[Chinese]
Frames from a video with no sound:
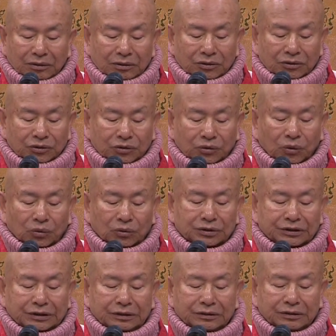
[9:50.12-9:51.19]
所
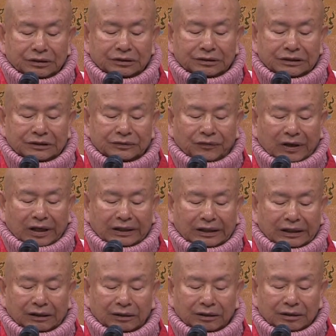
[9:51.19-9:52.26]
生的地方
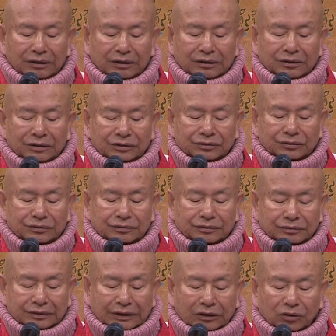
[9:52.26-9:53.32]
啊，
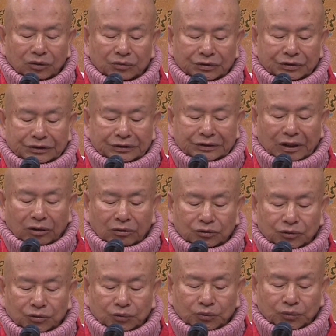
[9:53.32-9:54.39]
能够遇到
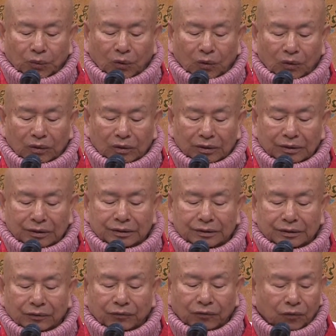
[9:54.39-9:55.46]
诸佛，
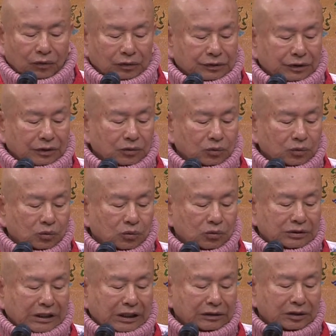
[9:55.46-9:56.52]
获得无
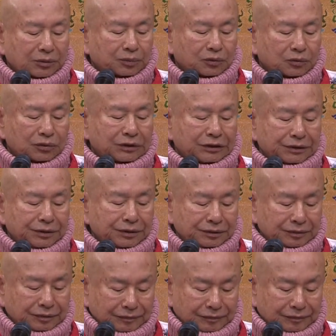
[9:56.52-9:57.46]
上的菩提，